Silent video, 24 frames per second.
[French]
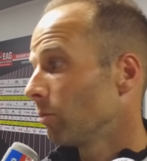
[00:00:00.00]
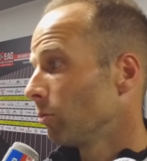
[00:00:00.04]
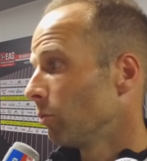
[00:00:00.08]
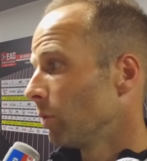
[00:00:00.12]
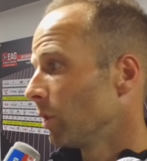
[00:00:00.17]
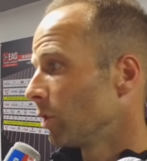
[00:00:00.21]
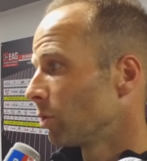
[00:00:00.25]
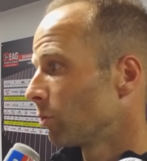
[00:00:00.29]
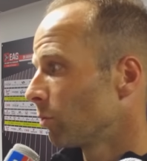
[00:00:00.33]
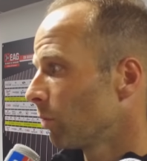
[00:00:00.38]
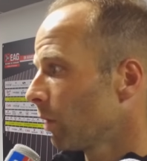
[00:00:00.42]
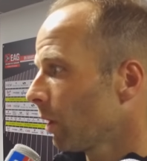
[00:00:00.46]
Nous,
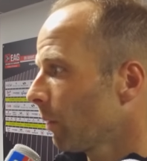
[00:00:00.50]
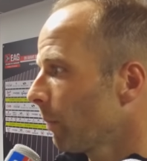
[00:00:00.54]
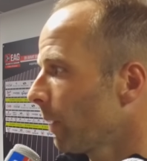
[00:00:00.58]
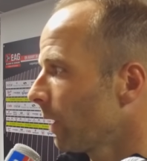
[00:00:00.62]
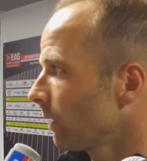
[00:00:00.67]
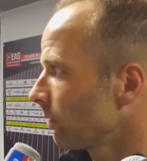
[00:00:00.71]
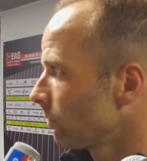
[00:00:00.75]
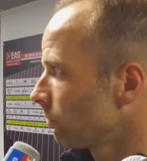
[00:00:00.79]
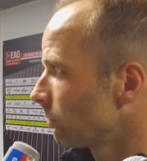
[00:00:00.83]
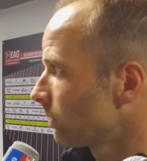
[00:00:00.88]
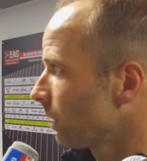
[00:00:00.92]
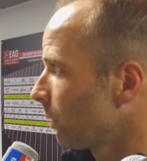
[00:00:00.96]
les joueurs,
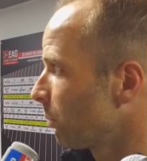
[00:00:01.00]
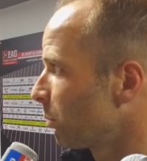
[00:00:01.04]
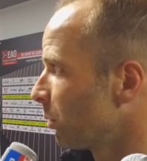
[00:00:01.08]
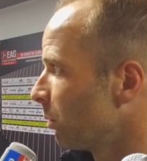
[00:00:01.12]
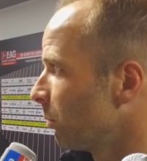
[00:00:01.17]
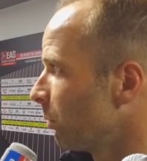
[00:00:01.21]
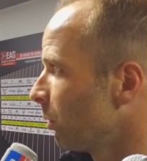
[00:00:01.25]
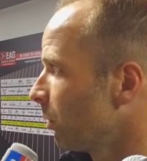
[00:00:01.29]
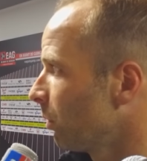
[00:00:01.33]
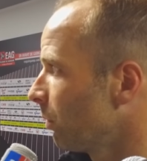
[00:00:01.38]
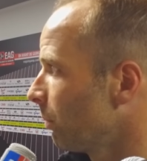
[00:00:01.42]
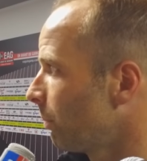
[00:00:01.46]
bah, tout
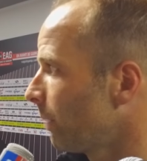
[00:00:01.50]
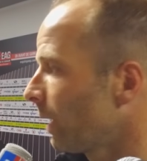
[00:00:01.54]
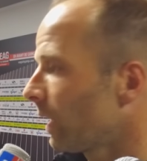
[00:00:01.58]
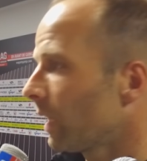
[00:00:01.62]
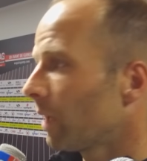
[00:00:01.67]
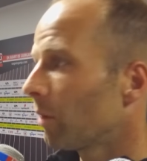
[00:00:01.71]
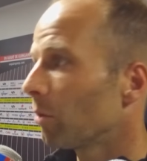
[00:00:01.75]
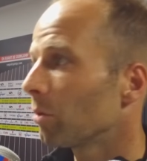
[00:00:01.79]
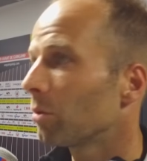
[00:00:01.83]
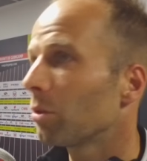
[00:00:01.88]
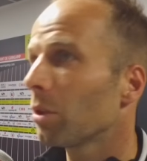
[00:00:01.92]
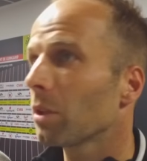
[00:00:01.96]
simplement pas à
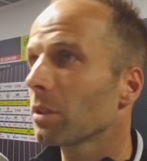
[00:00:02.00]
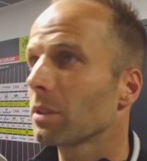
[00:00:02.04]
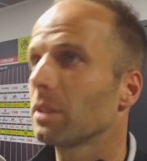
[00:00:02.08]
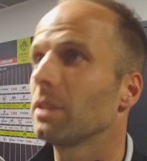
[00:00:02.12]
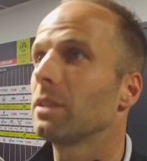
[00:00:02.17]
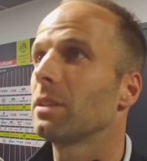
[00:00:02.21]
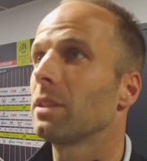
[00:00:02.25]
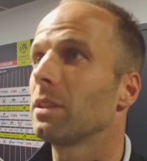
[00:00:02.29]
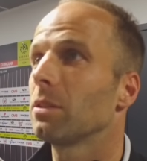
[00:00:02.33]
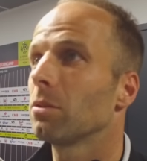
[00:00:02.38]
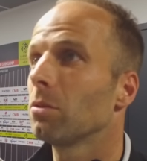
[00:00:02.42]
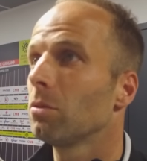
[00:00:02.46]
la hauteur
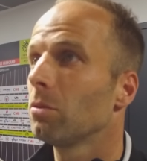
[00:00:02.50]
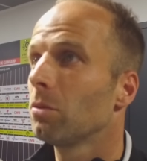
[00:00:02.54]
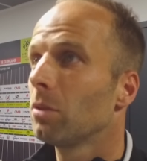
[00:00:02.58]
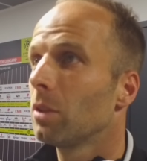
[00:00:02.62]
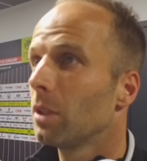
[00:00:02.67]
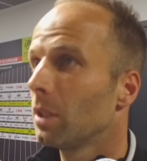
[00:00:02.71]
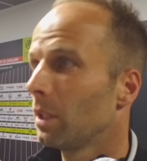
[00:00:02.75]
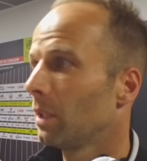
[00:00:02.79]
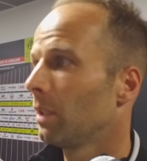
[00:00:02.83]
cette saison,